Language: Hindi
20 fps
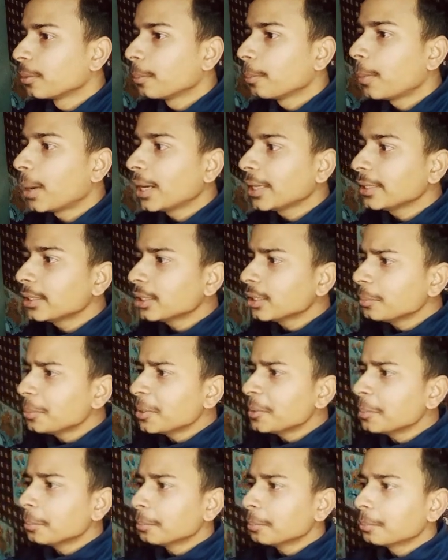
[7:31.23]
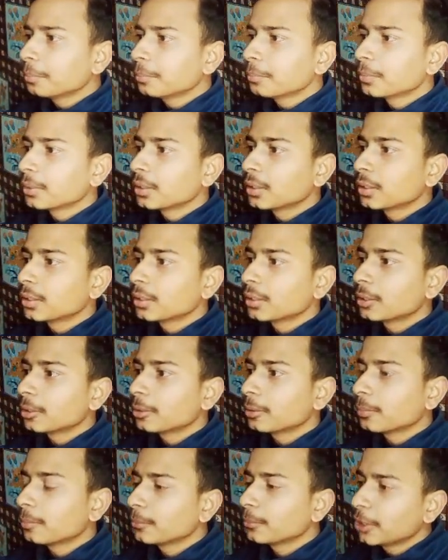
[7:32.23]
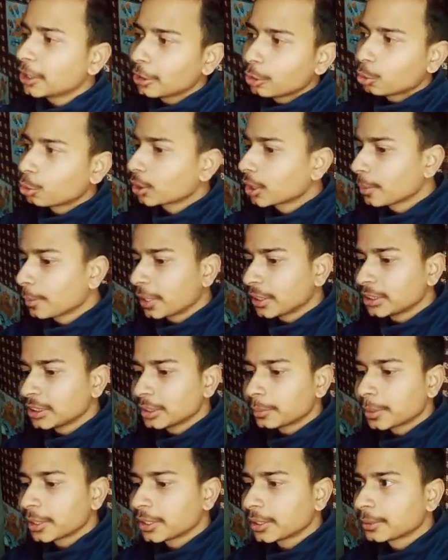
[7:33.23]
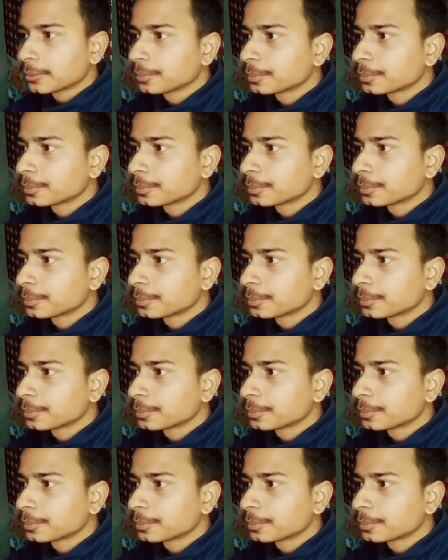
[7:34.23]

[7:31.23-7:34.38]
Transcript: माइकल भी ये धोखेबाजी है भाई